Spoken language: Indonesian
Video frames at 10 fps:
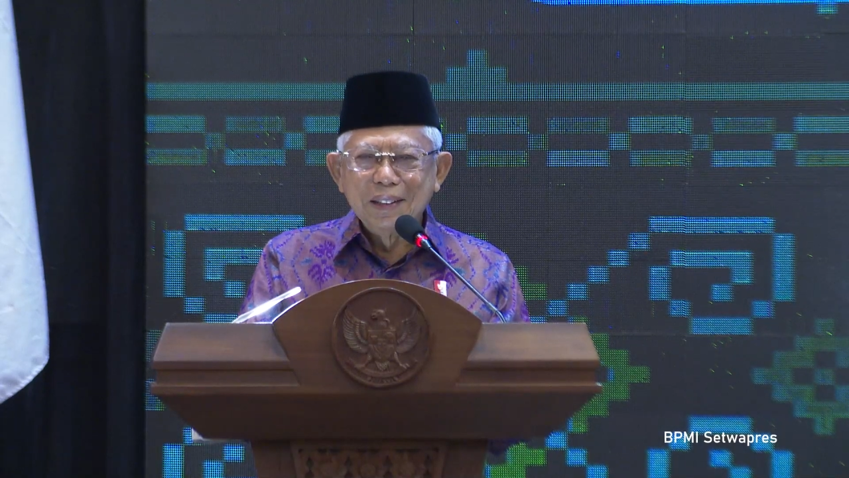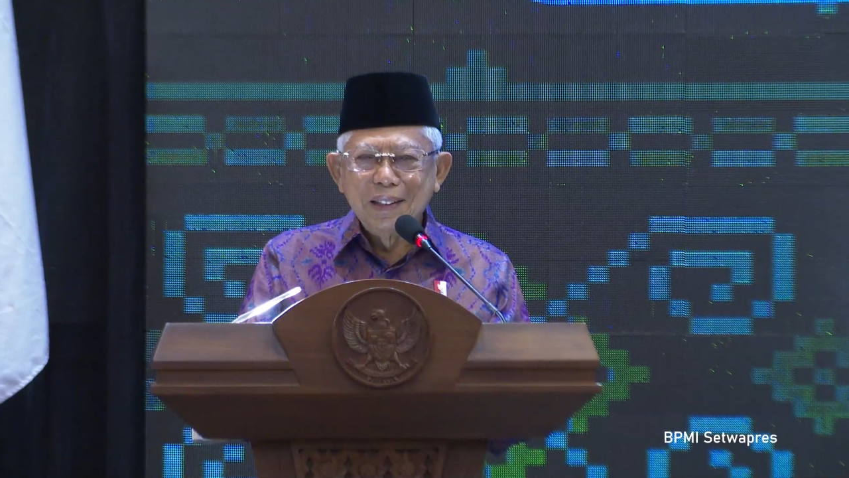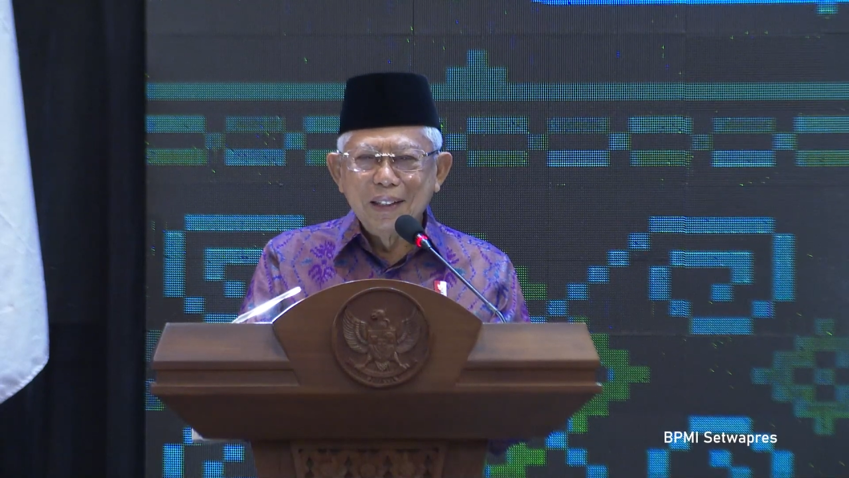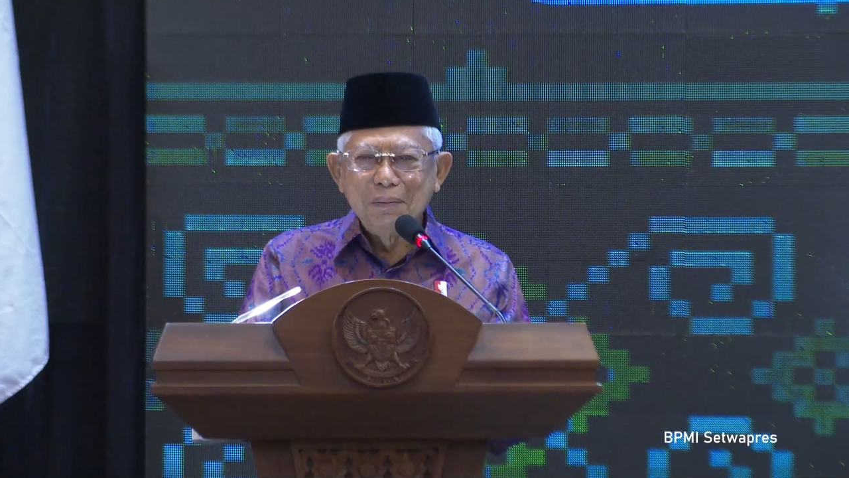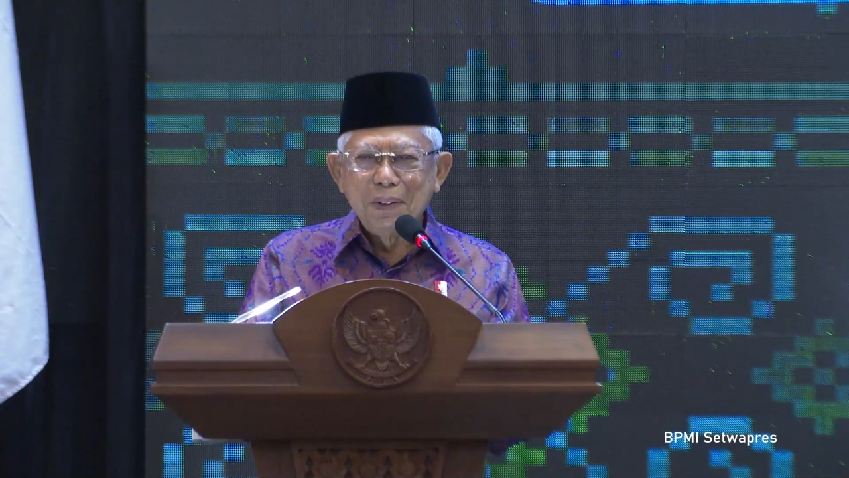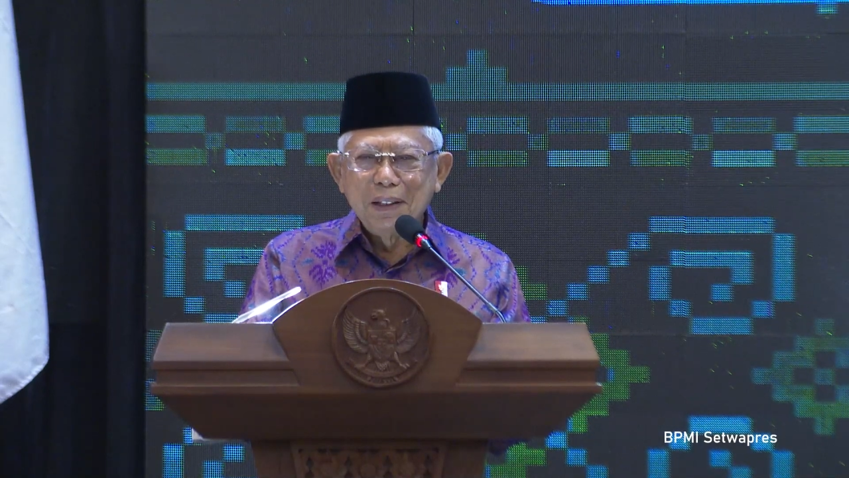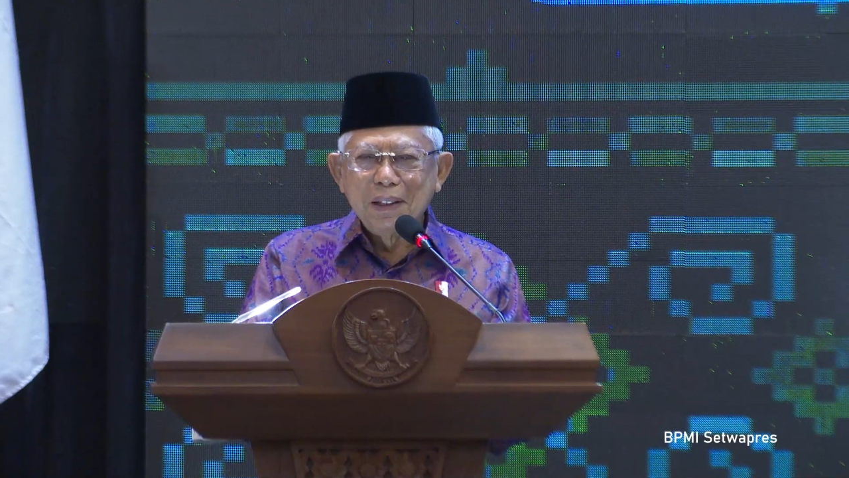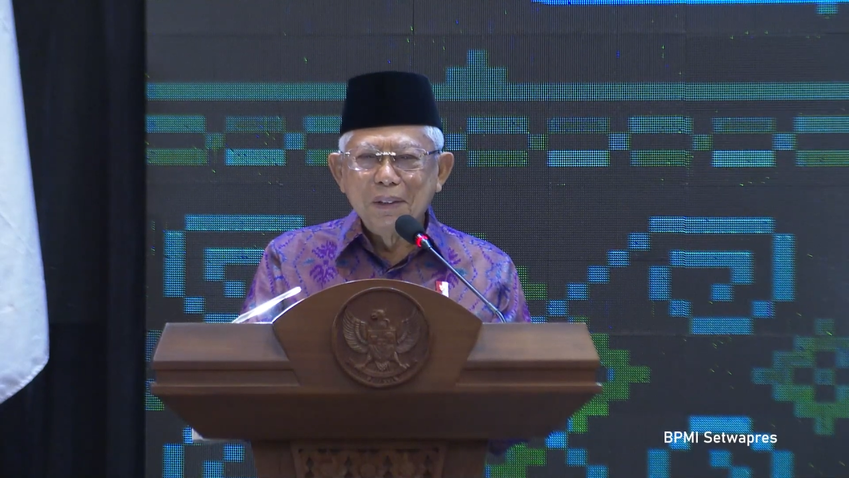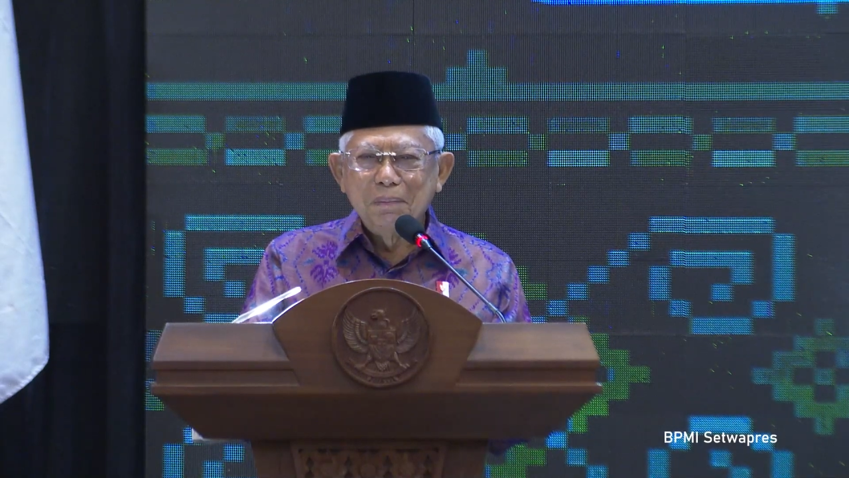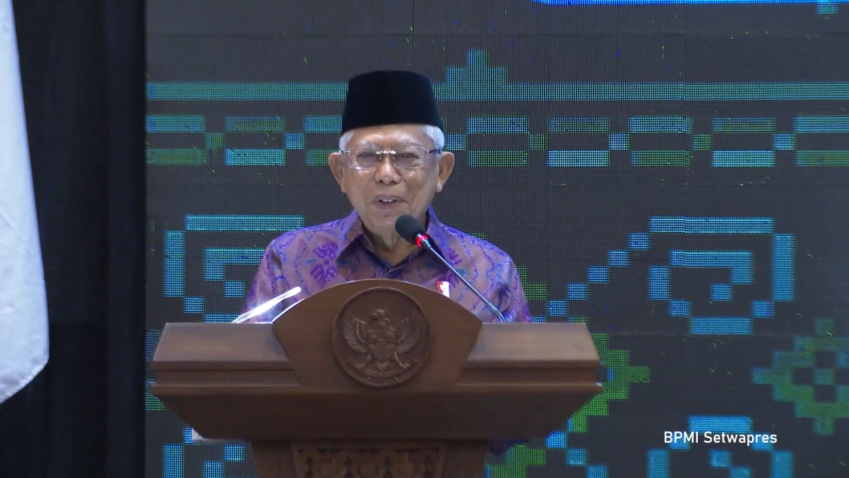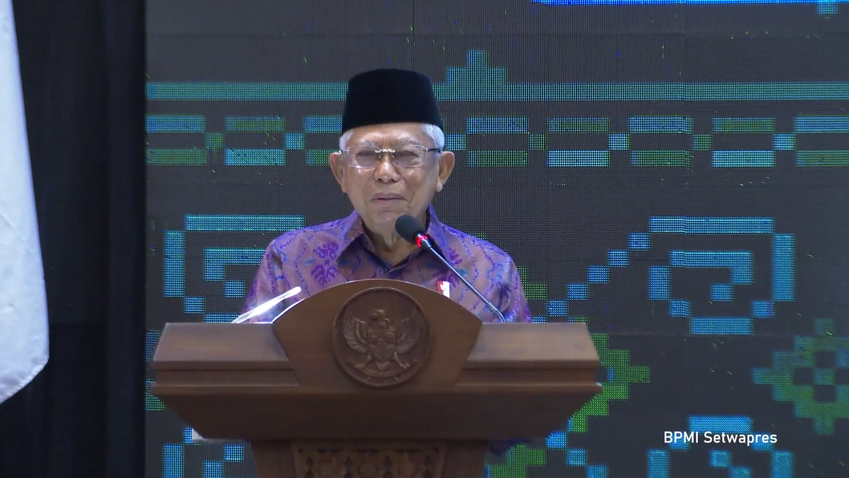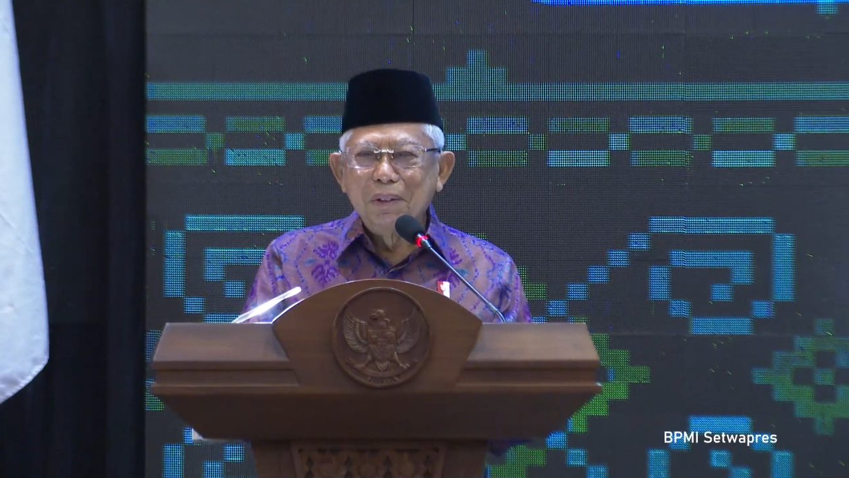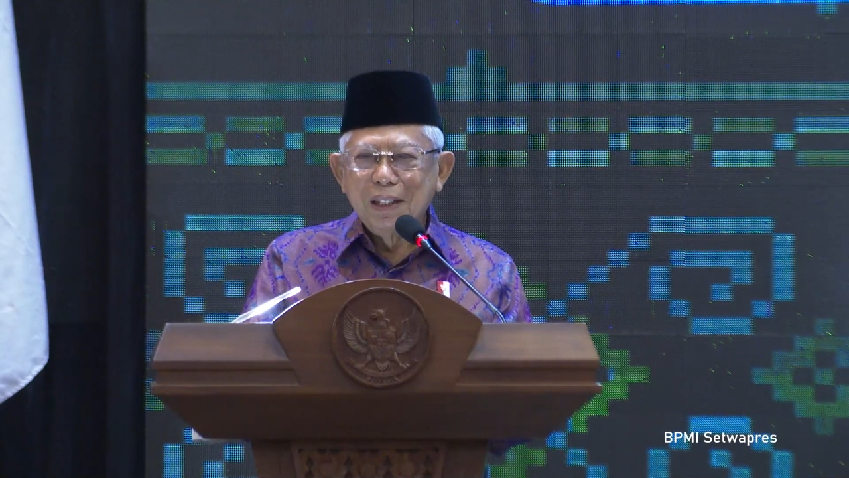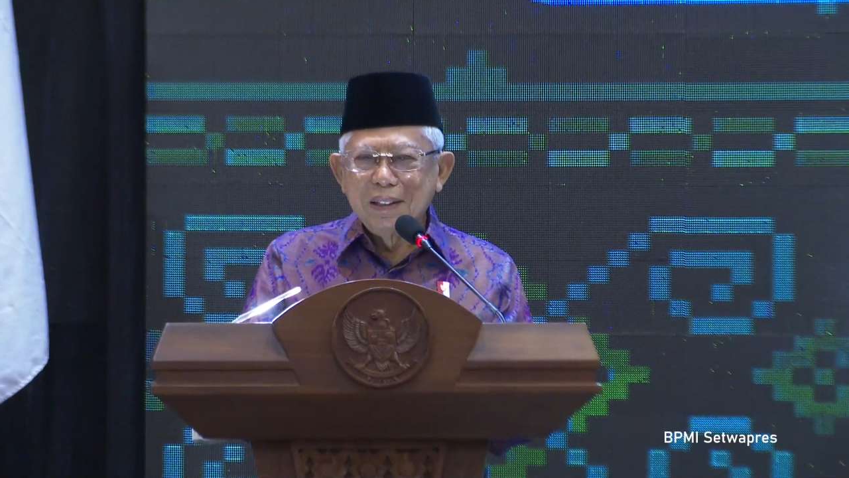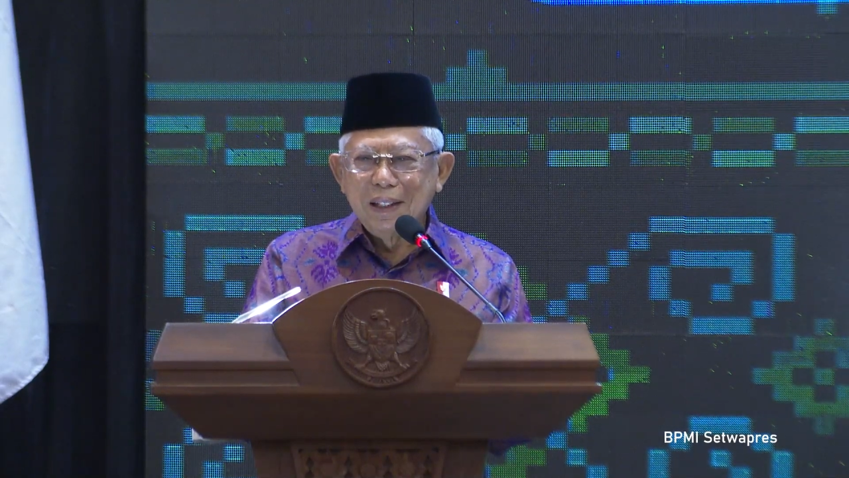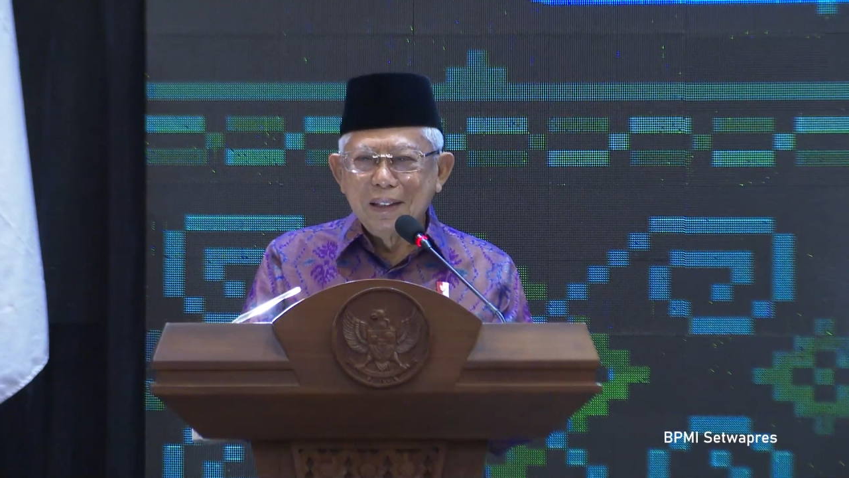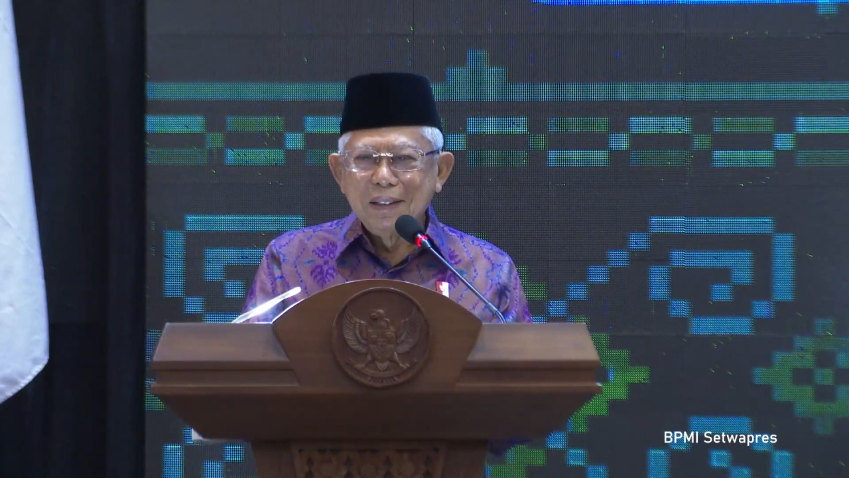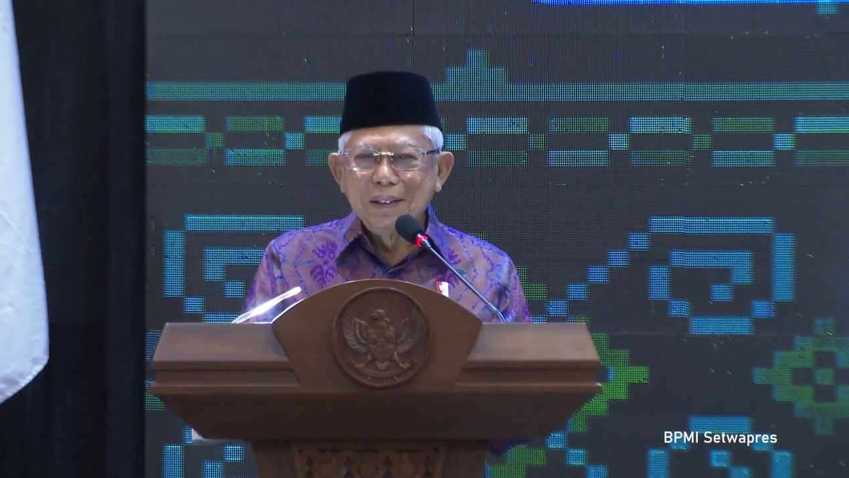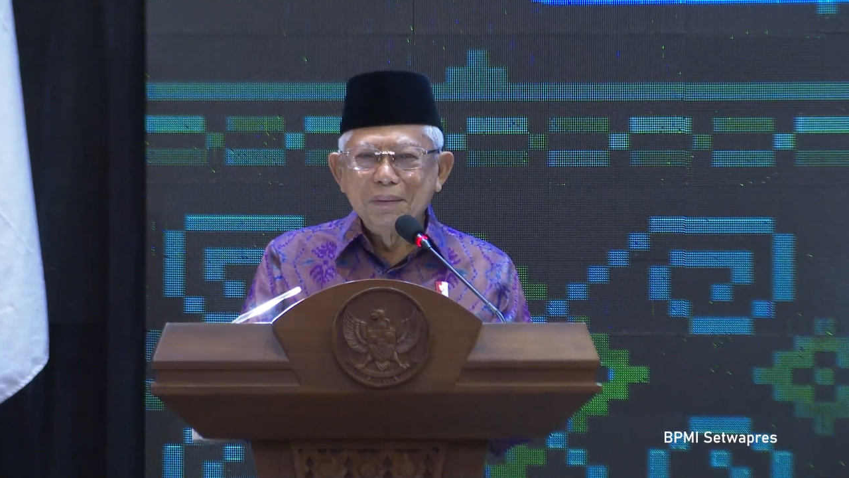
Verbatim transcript: daripada penguatan